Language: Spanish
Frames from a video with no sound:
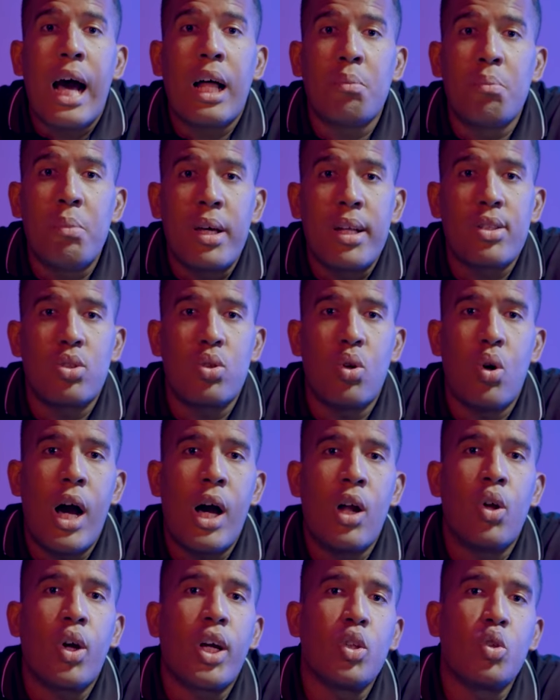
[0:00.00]
adverso
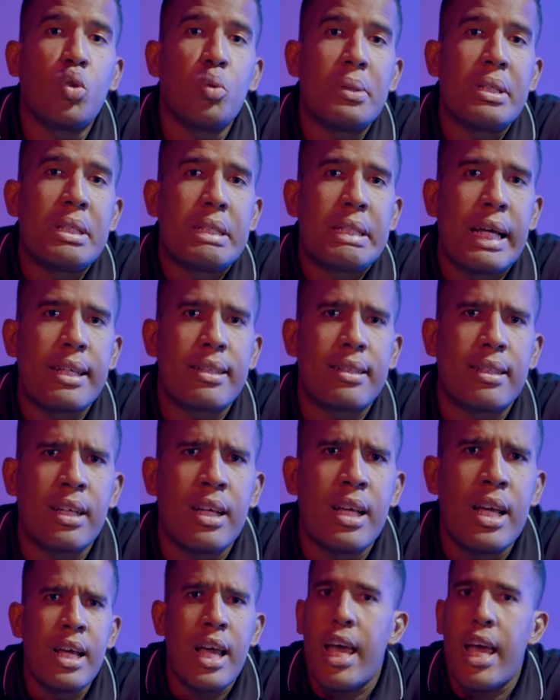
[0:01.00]
a lo que tú pensaste.